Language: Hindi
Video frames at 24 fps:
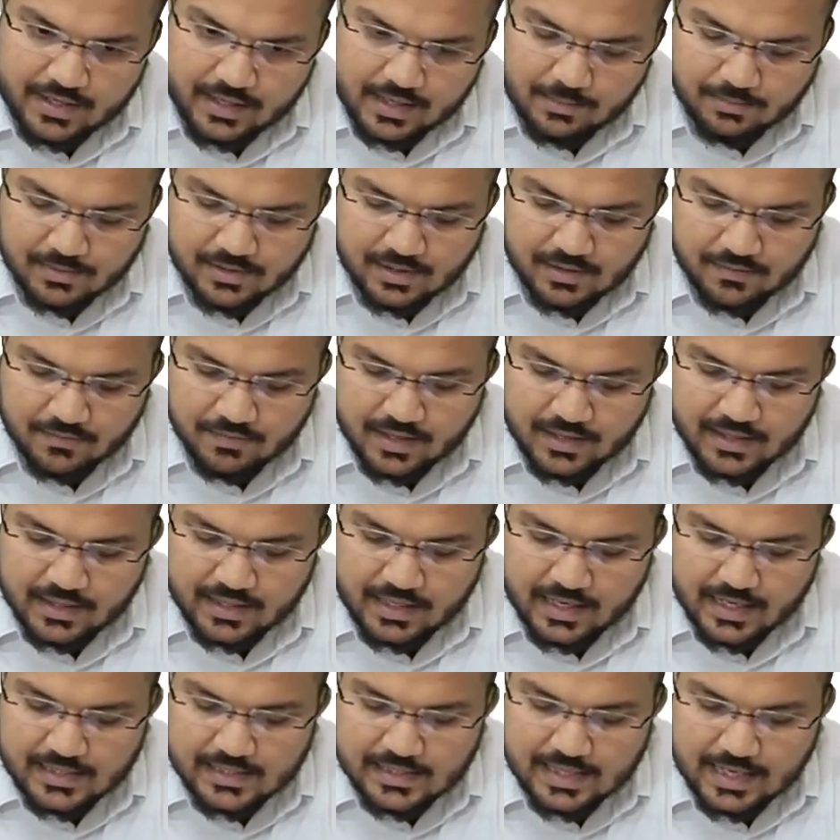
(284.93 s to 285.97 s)
अब विक्रम
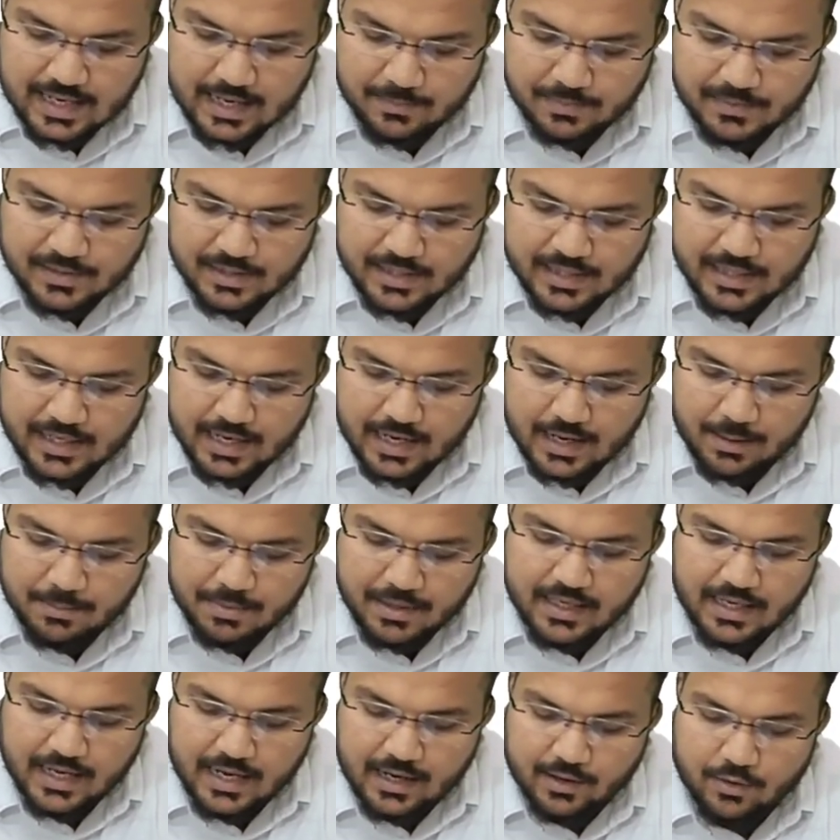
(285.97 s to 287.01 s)
संवत के हिसाब से
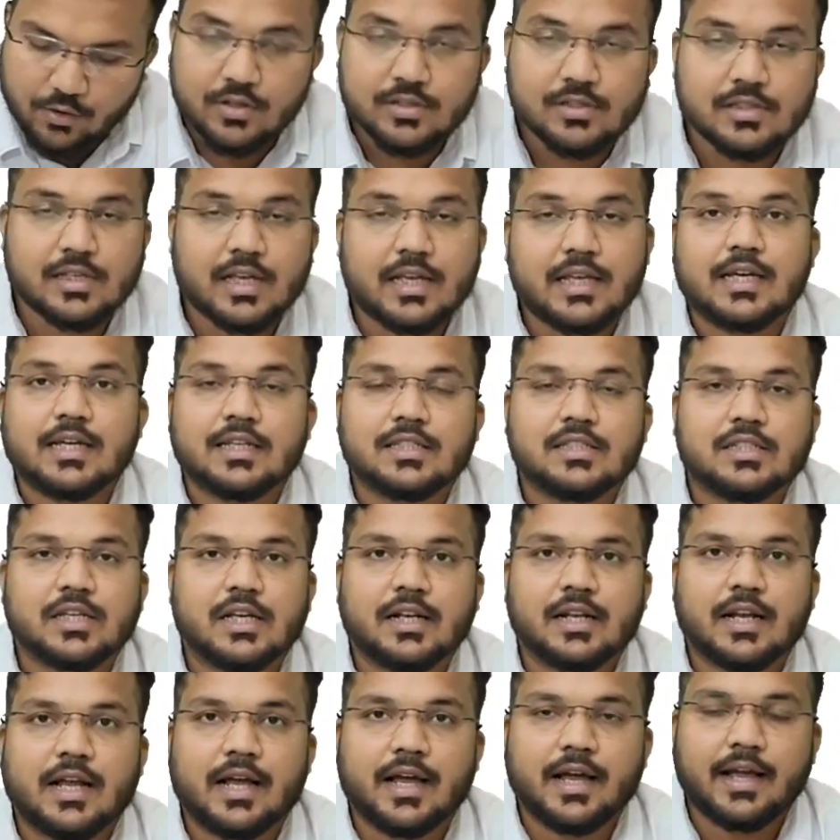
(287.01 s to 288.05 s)
अभी क्या कौन सा
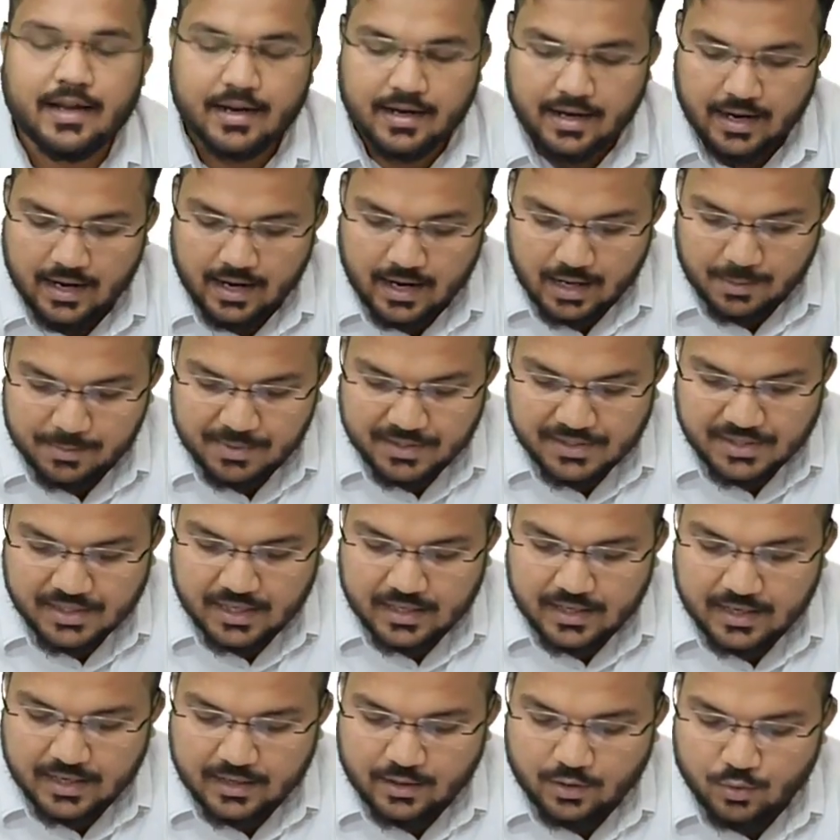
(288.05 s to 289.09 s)
ईयर चल रहा है
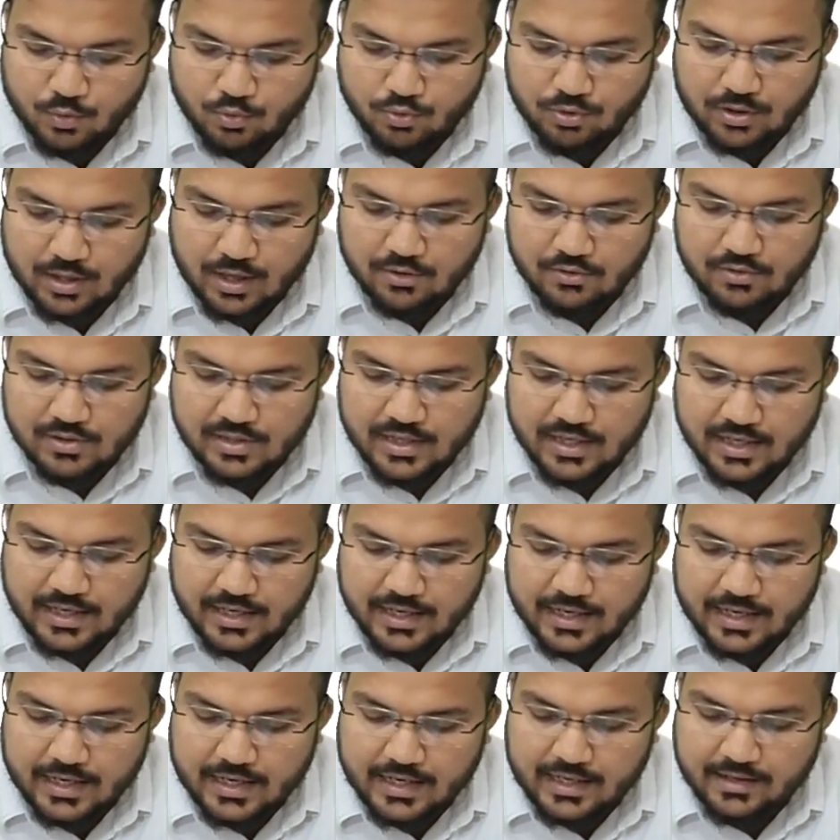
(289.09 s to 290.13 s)
अभी चल रहा है
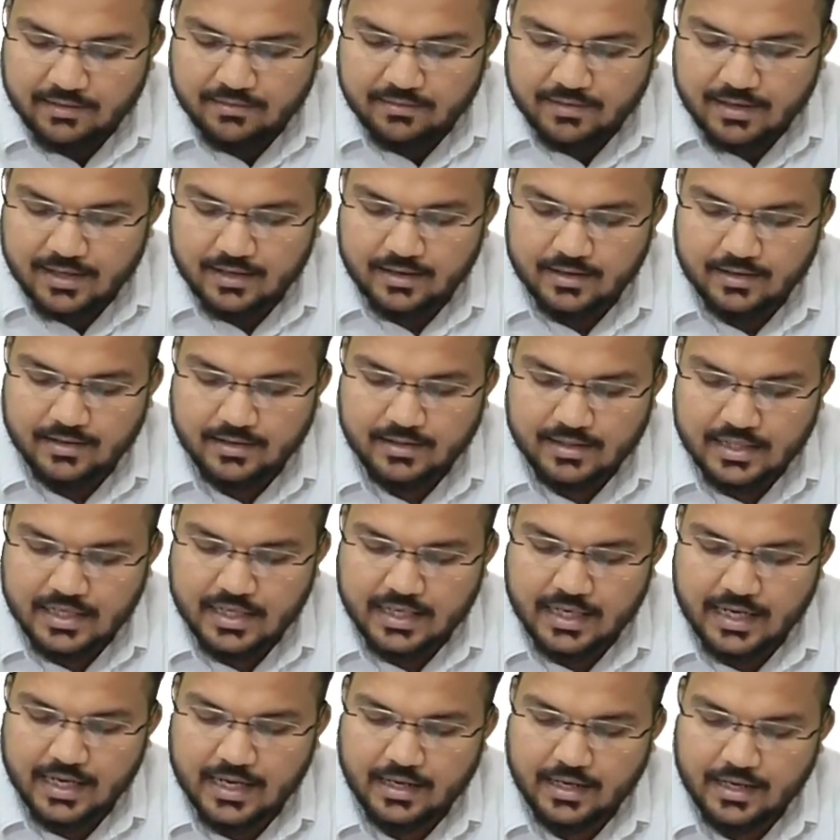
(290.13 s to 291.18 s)
2081
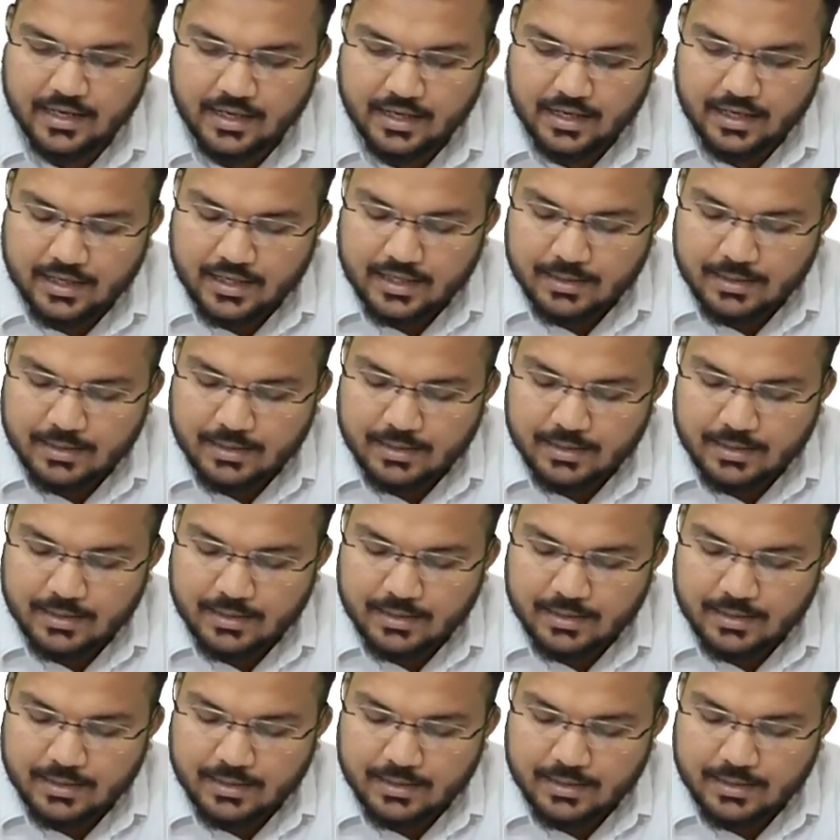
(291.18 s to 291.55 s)
ठीक है